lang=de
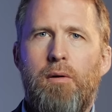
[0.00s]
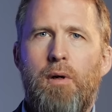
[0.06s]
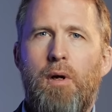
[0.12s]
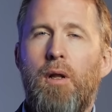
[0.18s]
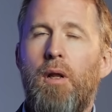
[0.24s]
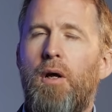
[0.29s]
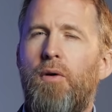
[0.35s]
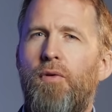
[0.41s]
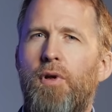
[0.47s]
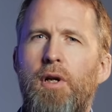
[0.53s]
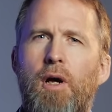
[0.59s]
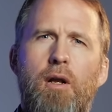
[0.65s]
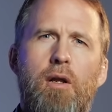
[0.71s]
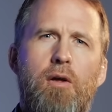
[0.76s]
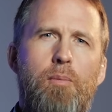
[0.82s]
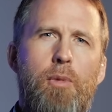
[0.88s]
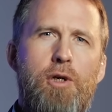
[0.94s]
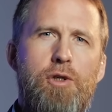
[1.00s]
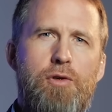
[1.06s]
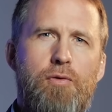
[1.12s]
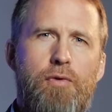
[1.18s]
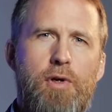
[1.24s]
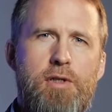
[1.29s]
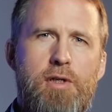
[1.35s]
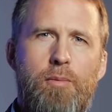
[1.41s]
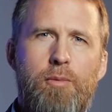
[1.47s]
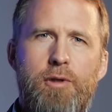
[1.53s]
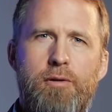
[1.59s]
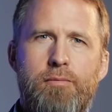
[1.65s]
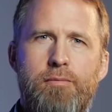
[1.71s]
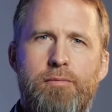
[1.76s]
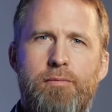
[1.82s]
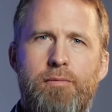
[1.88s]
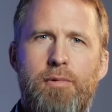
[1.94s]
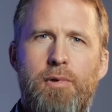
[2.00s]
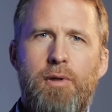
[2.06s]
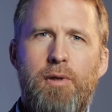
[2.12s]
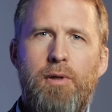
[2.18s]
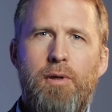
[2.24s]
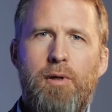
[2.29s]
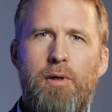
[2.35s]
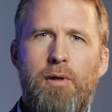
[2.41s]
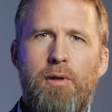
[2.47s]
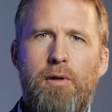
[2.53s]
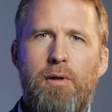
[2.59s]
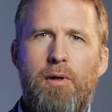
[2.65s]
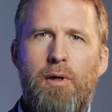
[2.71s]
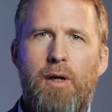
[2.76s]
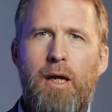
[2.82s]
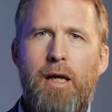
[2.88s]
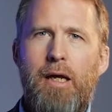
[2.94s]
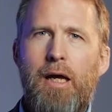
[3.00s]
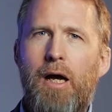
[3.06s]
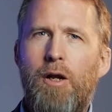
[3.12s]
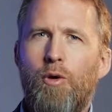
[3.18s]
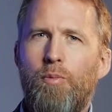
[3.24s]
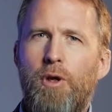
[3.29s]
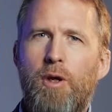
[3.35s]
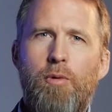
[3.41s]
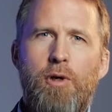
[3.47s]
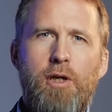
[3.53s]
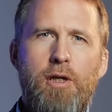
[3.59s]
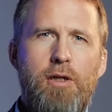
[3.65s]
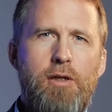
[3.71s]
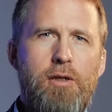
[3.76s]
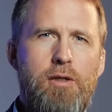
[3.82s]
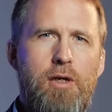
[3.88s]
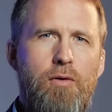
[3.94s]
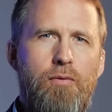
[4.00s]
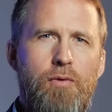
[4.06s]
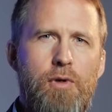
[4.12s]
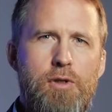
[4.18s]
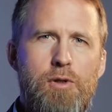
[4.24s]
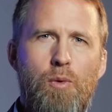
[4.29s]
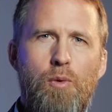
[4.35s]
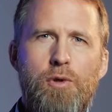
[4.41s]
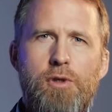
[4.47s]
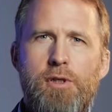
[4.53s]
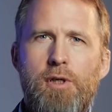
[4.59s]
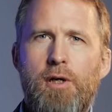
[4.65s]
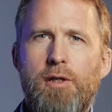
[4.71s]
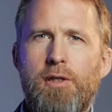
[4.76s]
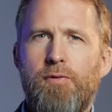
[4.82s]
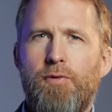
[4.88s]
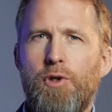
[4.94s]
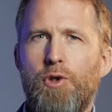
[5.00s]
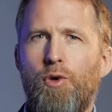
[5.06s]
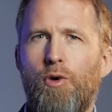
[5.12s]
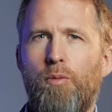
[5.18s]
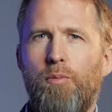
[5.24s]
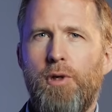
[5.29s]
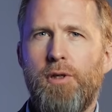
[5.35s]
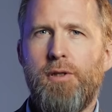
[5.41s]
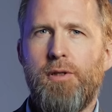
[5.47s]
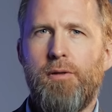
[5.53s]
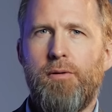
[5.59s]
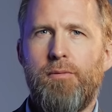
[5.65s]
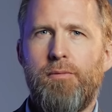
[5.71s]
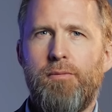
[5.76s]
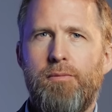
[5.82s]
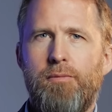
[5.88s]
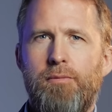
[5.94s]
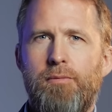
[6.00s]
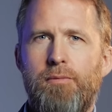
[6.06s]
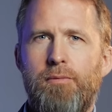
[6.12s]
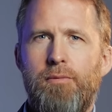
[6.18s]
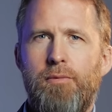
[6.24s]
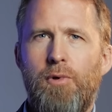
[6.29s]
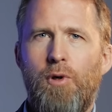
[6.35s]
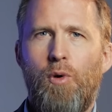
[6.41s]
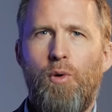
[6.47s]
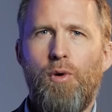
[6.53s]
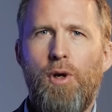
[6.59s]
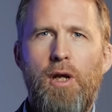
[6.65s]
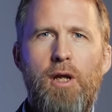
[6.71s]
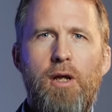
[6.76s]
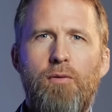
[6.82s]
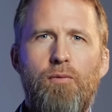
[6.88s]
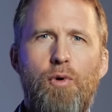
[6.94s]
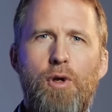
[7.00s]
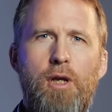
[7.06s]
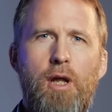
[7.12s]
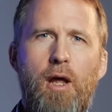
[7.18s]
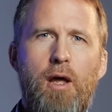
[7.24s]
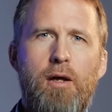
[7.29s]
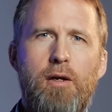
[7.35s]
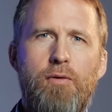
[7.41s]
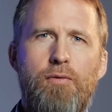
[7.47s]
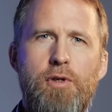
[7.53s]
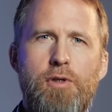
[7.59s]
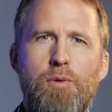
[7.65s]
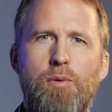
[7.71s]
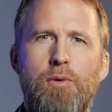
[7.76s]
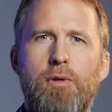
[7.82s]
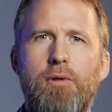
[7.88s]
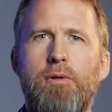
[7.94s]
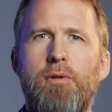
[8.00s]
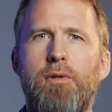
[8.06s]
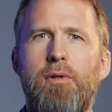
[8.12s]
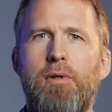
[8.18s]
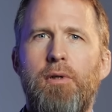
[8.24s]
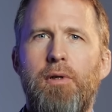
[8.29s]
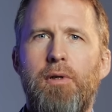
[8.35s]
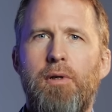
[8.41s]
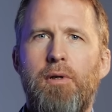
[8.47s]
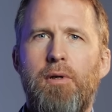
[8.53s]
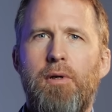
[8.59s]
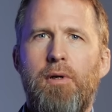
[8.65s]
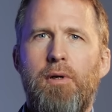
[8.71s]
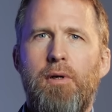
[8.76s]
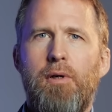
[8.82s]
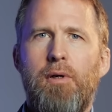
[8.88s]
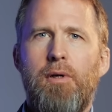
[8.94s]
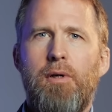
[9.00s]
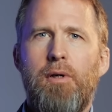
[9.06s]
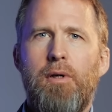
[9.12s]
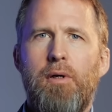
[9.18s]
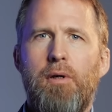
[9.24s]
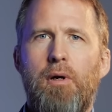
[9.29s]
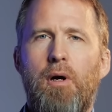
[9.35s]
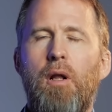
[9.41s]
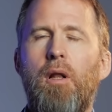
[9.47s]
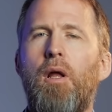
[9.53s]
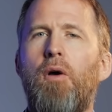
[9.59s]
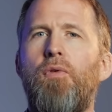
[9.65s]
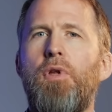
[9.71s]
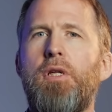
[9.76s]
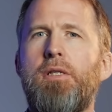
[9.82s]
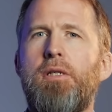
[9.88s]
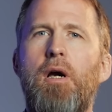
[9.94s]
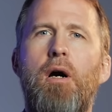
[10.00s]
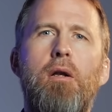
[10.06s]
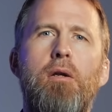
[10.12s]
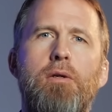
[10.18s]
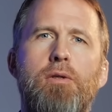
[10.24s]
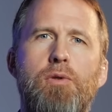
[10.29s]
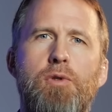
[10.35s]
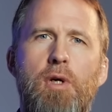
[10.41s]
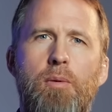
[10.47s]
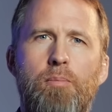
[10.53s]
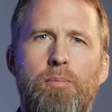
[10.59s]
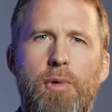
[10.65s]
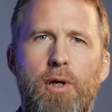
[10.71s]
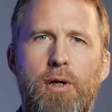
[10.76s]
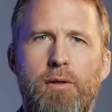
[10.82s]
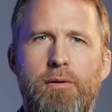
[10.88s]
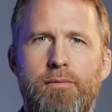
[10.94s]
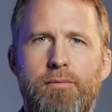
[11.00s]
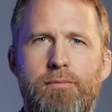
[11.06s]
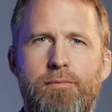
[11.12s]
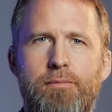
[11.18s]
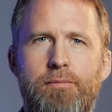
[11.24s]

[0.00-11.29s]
Allah wird alle Menschen versammeln, egal ob jemand in den Tiefen des Ozeans verstorben ist oder irgendwo in der Erde versunken. Allah wird sie alle zusammenbringen.